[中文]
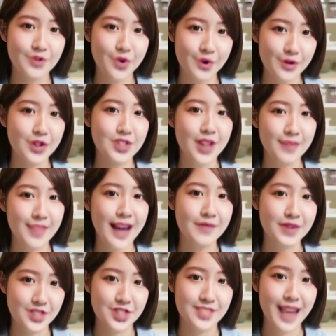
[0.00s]
混合双打
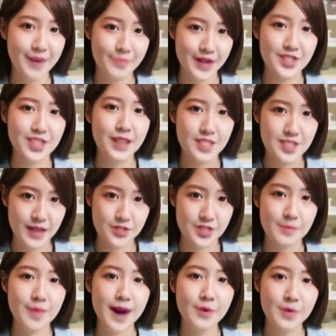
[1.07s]
瑞士赛冠军蒋
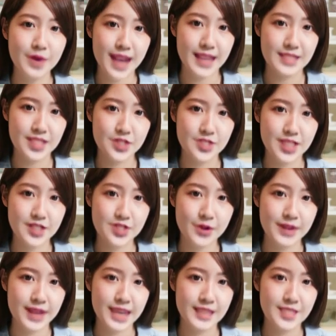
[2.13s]
振邦魏雅欣携
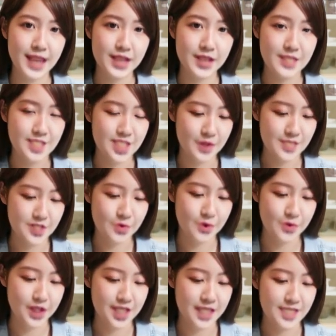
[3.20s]
手另一对年轻组
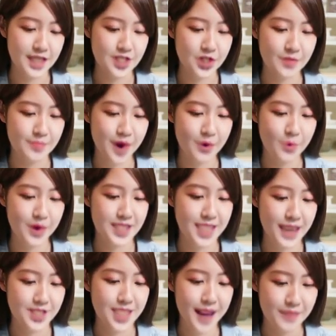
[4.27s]
合陈星陈芳会
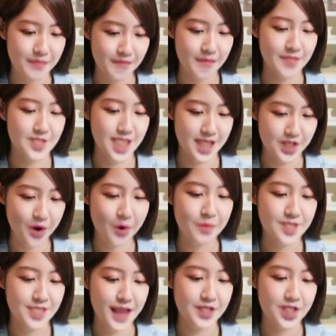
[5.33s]
参战，其中
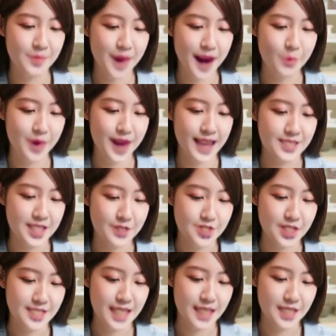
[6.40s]
蒋振邦魏雅欣
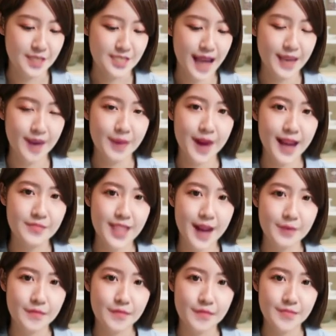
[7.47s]
直接参加淘汰
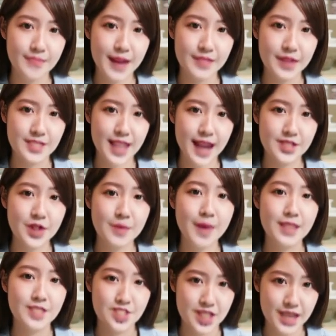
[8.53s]
赛，被分在上
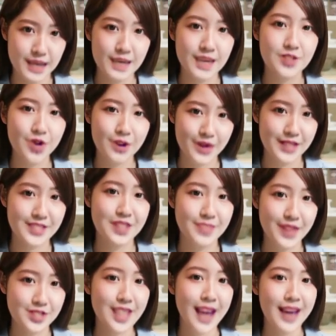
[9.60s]
半区，落位四
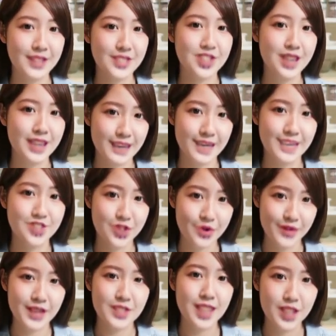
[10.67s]
分之二区，首
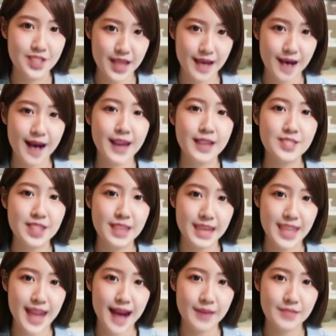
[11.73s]
轮对阵阿尔及
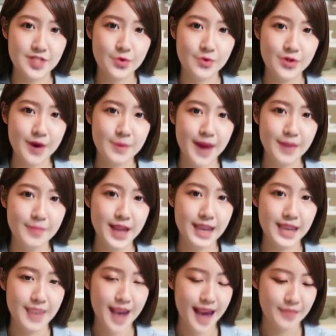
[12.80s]
利亚组合马梅
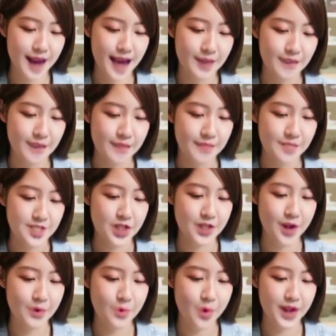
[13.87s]
里坦纳，次
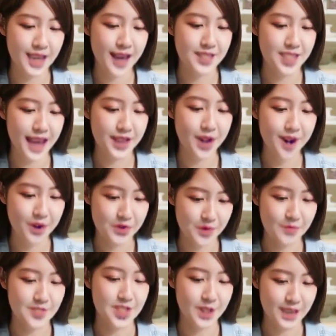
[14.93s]
轮或挑战六号
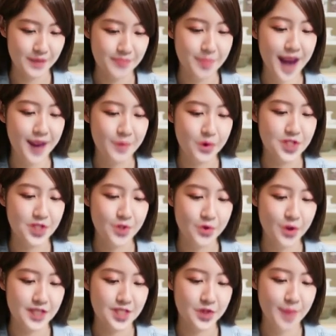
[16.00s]
种子泰国组
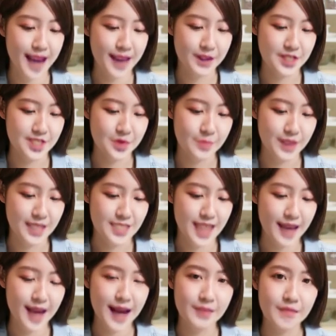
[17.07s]
合苏帕克苏皮
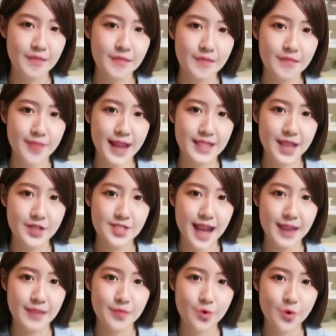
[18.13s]
萨拉，八强
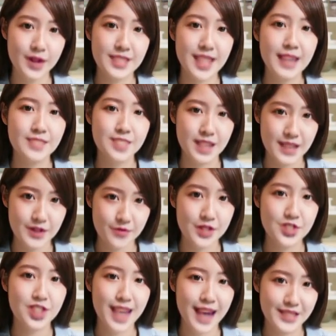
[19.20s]
战或再次与瑞
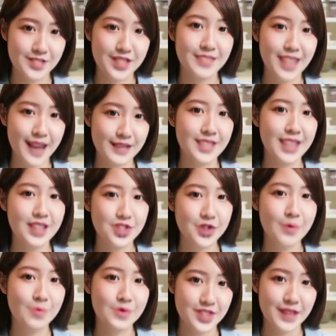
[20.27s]
士站决赛的对
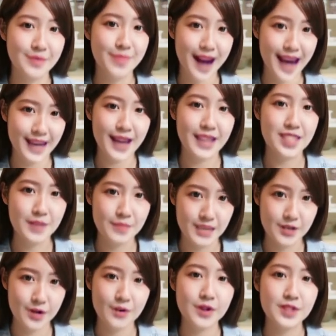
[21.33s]
手吴勋伐赖杰
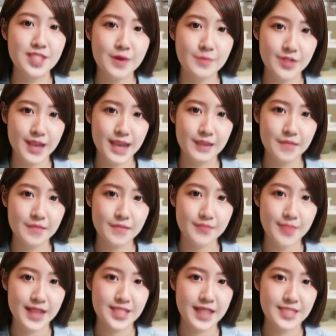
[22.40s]
敏格网相对，
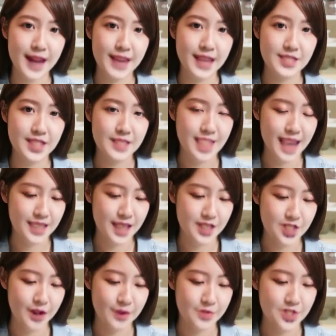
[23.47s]
半决赛的潜在对
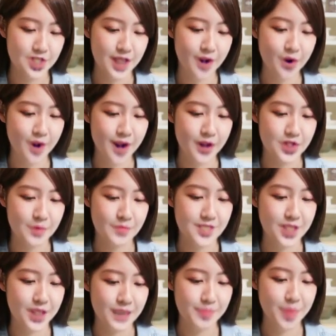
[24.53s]
手是头号种
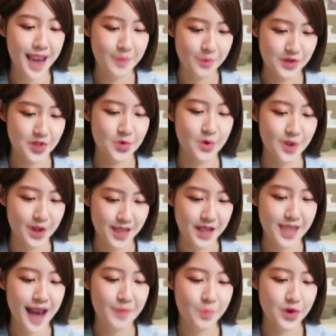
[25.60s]
子泰国组合德
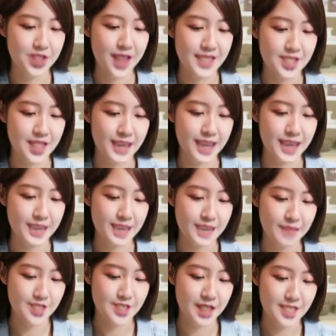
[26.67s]
差波沙西利。
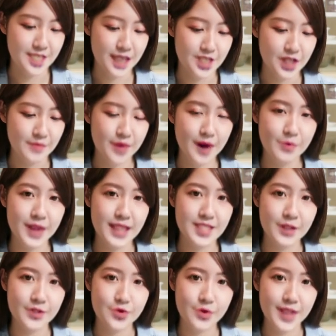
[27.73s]
陈星陈芳会
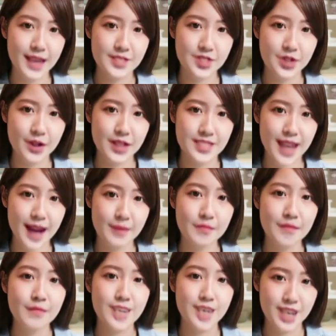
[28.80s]
将出战资格赛。
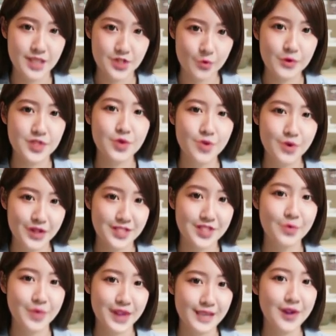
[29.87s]
与印度组合
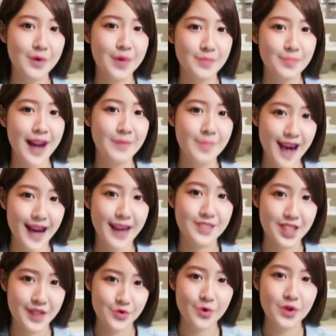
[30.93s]
苏密特·彭纳帕
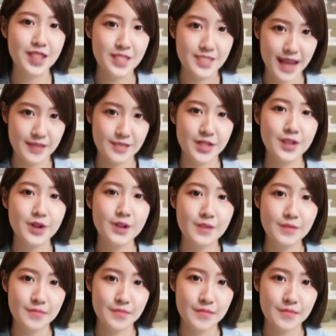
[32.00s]
争夺正赛资格。